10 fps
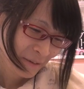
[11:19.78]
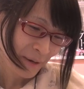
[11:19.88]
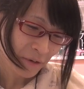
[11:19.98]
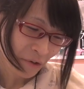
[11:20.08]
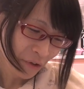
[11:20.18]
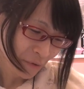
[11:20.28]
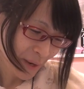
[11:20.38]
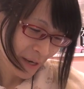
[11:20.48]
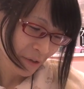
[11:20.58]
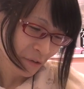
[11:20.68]
まあこういうのも
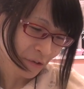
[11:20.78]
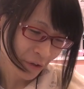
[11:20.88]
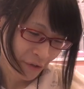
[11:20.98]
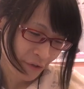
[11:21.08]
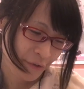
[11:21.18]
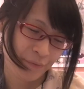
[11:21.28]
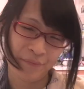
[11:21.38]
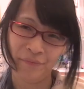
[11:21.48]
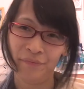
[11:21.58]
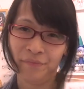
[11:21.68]
あるよという、ね、
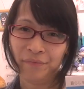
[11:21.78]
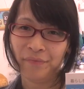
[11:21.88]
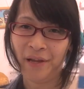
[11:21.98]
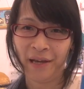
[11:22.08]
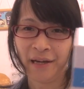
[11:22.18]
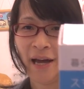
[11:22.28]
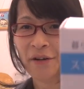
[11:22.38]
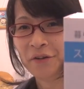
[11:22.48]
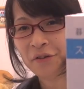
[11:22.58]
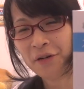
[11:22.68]
開
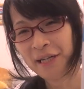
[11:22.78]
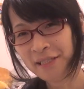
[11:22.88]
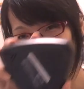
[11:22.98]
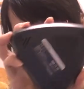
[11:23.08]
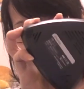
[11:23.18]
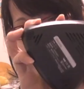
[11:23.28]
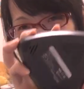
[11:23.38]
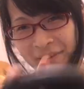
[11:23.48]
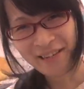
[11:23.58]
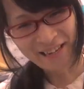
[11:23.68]
封動画でしたい